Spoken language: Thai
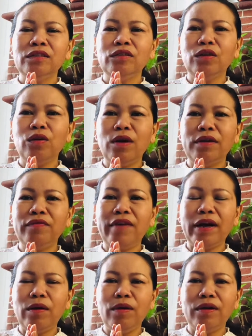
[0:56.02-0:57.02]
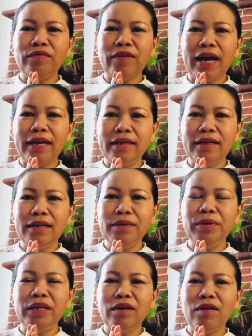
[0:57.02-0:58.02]
จนหอดฟังหอดฝาเด้อ
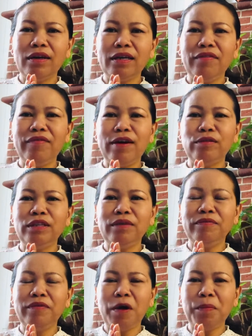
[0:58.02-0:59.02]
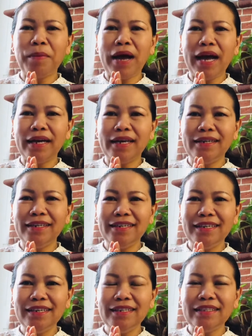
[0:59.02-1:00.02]
พี่น้องอย่าเฝ้าทิมเฝ้าปากันเด้
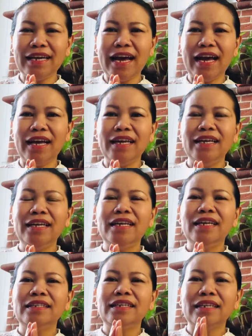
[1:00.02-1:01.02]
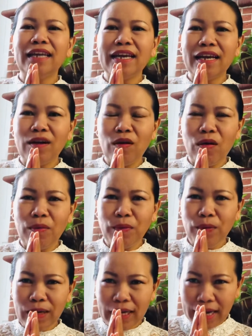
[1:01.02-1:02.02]
อจ้าจังใดก็ขอบ
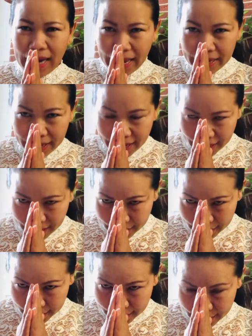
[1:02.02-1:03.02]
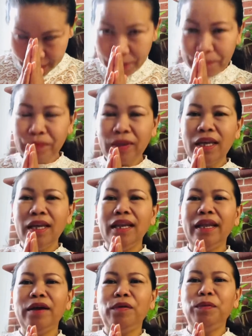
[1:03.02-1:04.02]
คุณหลายๆค่ะแล้ว